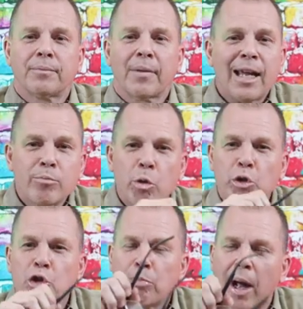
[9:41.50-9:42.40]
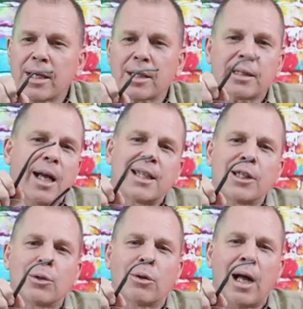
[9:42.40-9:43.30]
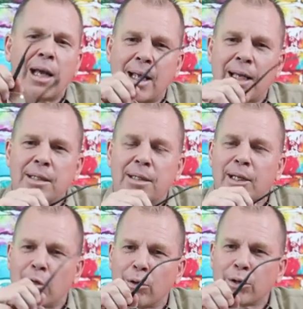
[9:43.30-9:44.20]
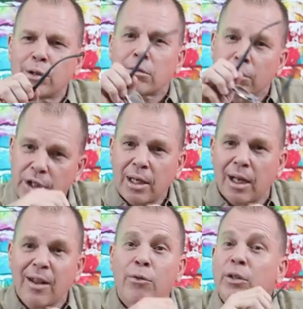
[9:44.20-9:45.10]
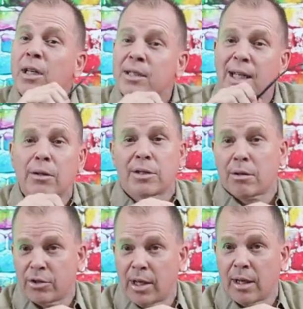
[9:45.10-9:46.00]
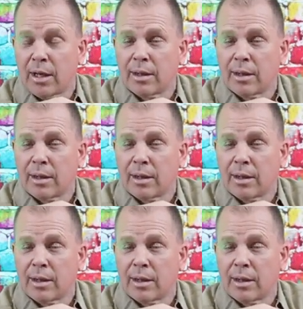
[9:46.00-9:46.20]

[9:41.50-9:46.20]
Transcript: Y muchos países están haciendo alianzas y negocios con China y fortaleciéndose con China.